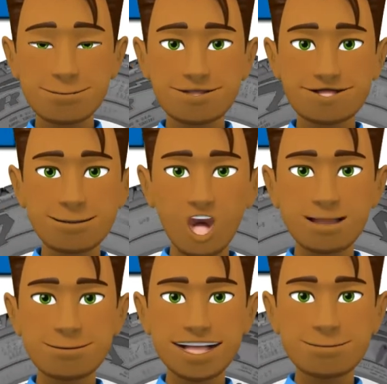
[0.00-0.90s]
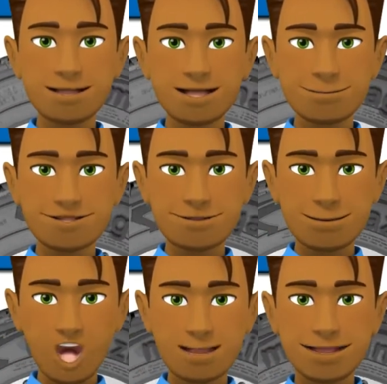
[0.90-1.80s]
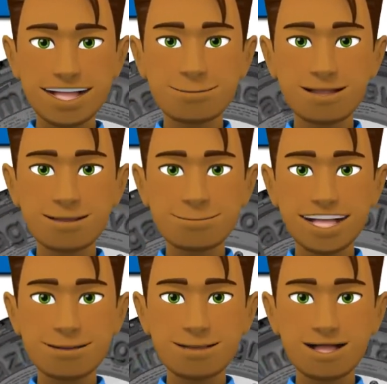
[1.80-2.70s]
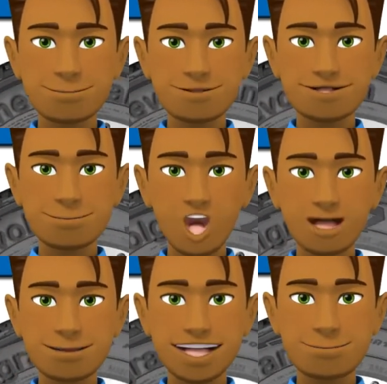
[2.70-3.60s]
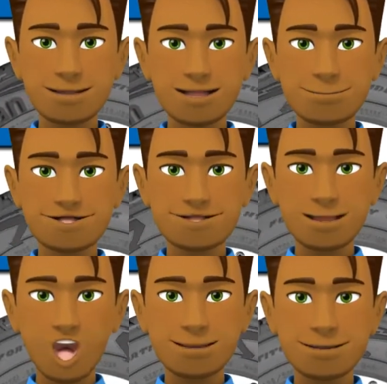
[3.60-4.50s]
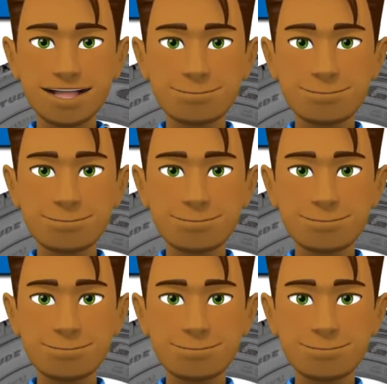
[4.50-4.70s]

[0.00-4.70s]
Banda de rodagem mais espessa desenvolvida para atender às exigências do serviço misto.